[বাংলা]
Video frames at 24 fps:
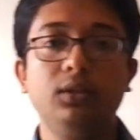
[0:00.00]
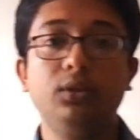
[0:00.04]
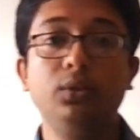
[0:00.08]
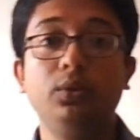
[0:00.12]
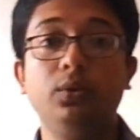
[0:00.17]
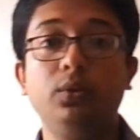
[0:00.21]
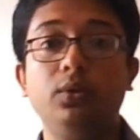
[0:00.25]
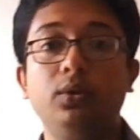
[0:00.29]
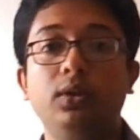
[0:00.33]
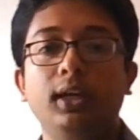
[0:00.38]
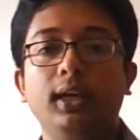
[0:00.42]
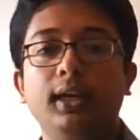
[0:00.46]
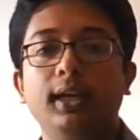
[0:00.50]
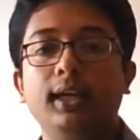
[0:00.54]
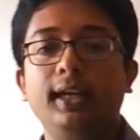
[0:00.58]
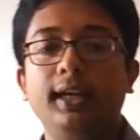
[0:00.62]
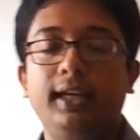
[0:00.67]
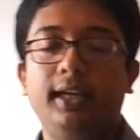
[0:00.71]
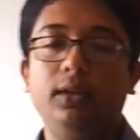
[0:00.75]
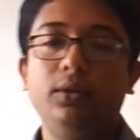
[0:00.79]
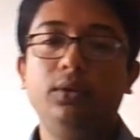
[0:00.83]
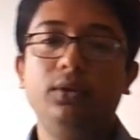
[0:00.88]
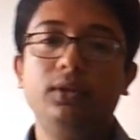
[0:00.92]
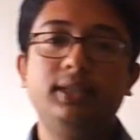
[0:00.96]
তো
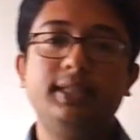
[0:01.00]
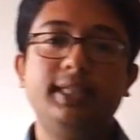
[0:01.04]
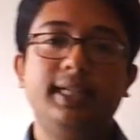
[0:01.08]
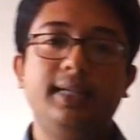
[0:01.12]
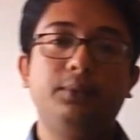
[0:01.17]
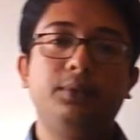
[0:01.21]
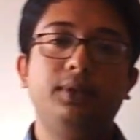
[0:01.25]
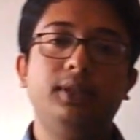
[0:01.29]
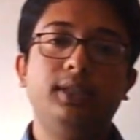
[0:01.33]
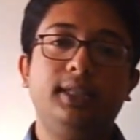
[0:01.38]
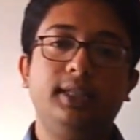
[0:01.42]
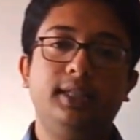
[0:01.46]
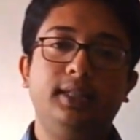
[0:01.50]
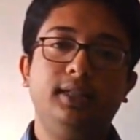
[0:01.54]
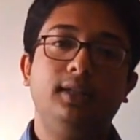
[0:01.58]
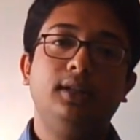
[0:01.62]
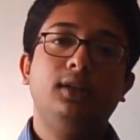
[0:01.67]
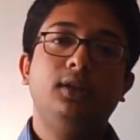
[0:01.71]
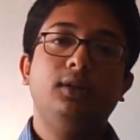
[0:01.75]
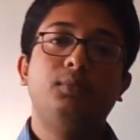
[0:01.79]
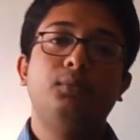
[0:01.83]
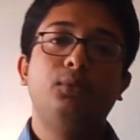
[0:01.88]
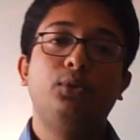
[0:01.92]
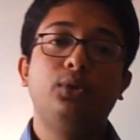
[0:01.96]
এই হচ্ছে আমাদের
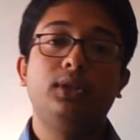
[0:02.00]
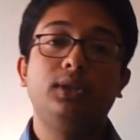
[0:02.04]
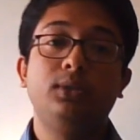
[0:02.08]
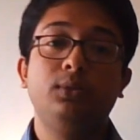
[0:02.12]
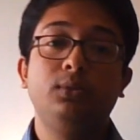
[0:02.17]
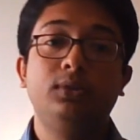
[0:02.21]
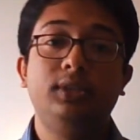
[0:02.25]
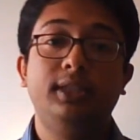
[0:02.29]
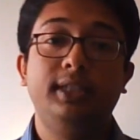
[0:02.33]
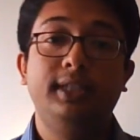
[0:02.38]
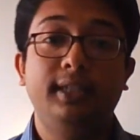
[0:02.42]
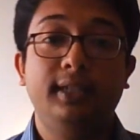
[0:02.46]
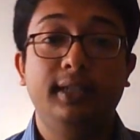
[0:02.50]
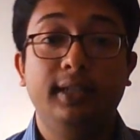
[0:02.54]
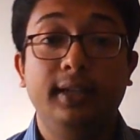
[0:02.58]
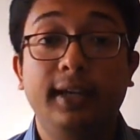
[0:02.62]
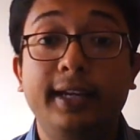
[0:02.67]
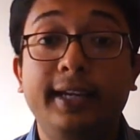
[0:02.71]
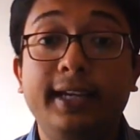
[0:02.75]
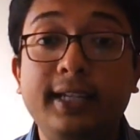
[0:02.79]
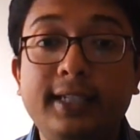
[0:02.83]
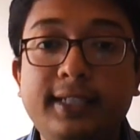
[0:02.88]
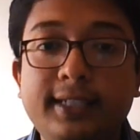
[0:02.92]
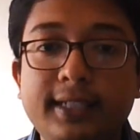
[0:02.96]
মোটামুটি
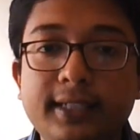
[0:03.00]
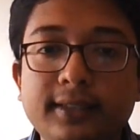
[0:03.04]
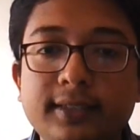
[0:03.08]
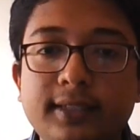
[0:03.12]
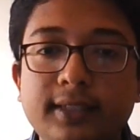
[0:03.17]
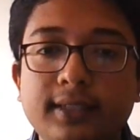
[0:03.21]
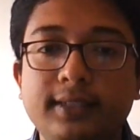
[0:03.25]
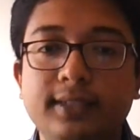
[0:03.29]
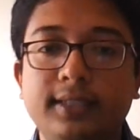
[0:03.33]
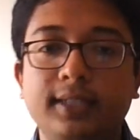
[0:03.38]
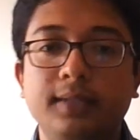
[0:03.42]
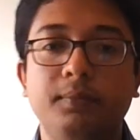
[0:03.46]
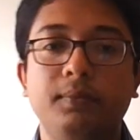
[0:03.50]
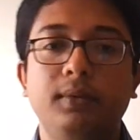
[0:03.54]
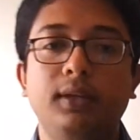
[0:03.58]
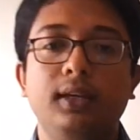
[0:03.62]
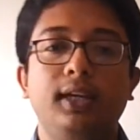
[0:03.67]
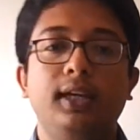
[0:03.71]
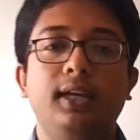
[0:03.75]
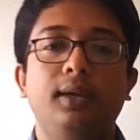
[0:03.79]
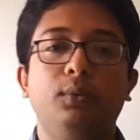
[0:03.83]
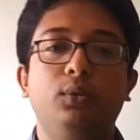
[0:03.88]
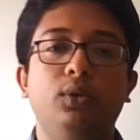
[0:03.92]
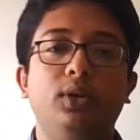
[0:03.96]
হিচিং সিস্টেম
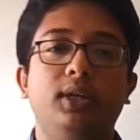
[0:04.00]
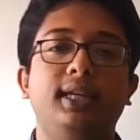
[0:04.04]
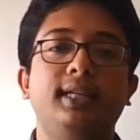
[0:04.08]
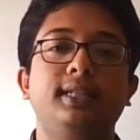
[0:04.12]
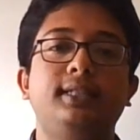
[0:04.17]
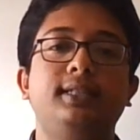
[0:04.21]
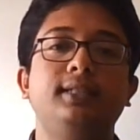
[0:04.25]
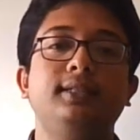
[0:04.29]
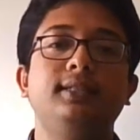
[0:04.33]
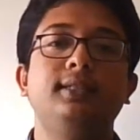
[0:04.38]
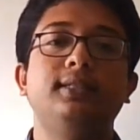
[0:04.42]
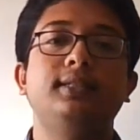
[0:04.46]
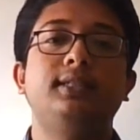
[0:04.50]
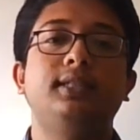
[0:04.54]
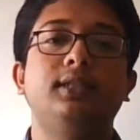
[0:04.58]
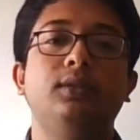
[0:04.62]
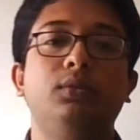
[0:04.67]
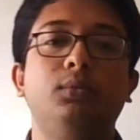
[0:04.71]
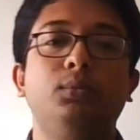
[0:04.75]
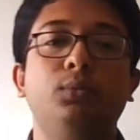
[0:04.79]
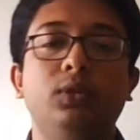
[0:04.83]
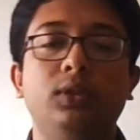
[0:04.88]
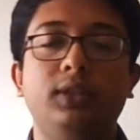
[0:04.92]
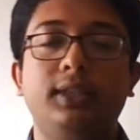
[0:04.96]
এবং হিচিং
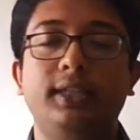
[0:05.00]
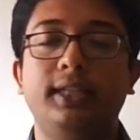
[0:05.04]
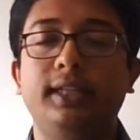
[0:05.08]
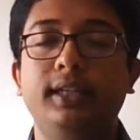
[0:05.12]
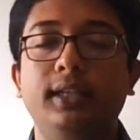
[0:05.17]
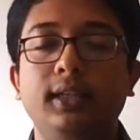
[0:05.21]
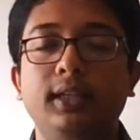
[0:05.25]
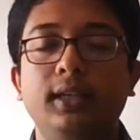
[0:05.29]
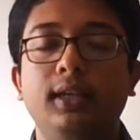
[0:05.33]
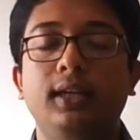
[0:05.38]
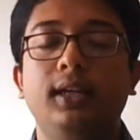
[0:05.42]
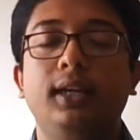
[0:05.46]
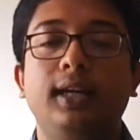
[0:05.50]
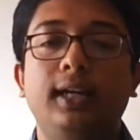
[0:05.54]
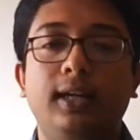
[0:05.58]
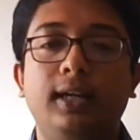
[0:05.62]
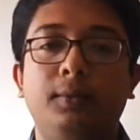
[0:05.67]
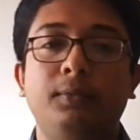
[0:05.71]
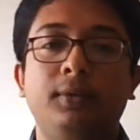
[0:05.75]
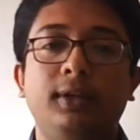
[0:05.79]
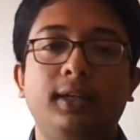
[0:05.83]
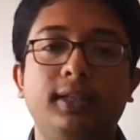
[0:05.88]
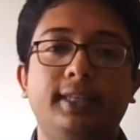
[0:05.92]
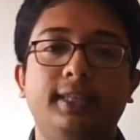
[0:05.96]
সিস্টেমের মধ্যে
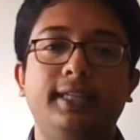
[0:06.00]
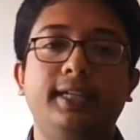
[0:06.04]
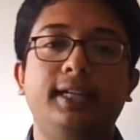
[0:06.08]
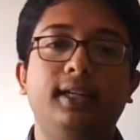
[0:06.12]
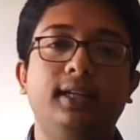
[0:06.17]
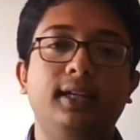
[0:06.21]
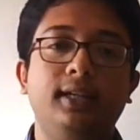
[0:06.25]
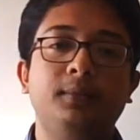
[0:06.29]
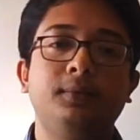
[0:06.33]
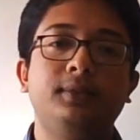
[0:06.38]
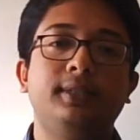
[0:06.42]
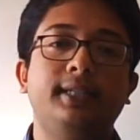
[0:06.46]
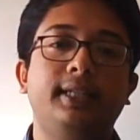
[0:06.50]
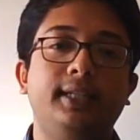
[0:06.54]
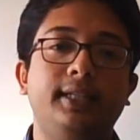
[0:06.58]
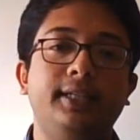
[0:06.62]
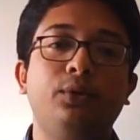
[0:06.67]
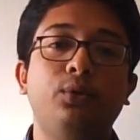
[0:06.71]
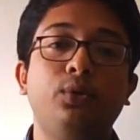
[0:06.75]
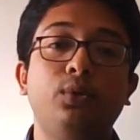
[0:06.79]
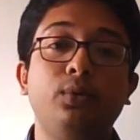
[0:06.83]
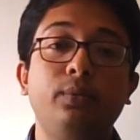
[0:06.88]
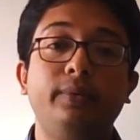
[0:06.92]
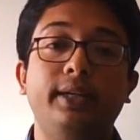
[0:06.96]
আমরা দেখলাম যে এটি
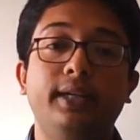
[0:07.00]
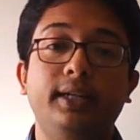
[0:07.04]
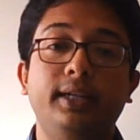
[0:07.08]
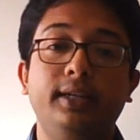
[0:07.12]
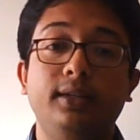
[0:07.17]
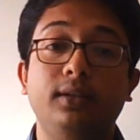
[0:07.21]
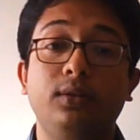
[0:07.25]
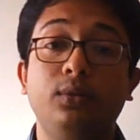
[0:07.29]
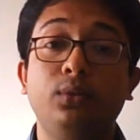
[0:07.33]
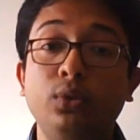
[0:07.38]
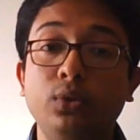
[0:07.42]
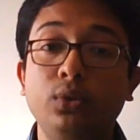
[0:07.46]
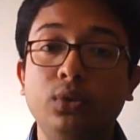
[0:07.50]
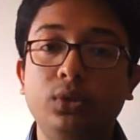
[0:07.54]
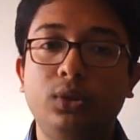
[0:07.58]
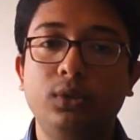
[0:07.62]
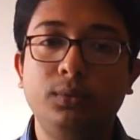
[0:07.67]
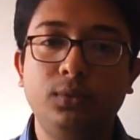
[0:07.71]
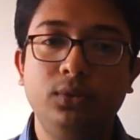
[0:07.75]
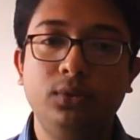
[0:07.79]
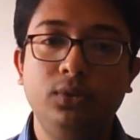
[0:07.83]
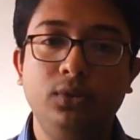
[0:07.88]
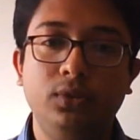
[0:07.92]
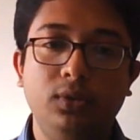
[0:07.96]
খুবই
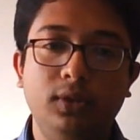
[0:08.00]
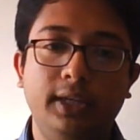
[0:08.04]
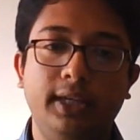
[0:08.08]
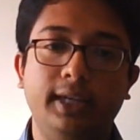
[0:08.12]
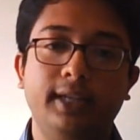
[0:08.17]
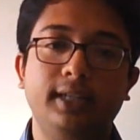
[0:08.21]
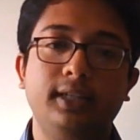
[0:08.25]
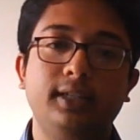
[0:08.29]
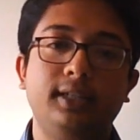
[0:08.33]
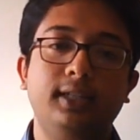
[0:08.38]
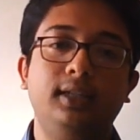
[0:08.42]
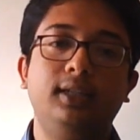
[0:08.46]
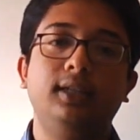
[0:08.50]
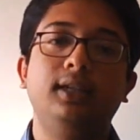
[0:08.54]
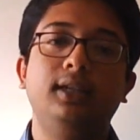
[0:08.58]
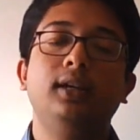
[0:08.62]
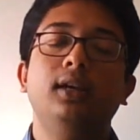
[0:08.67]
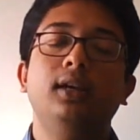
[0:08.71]
গুরুত্বপূর্ণ একটি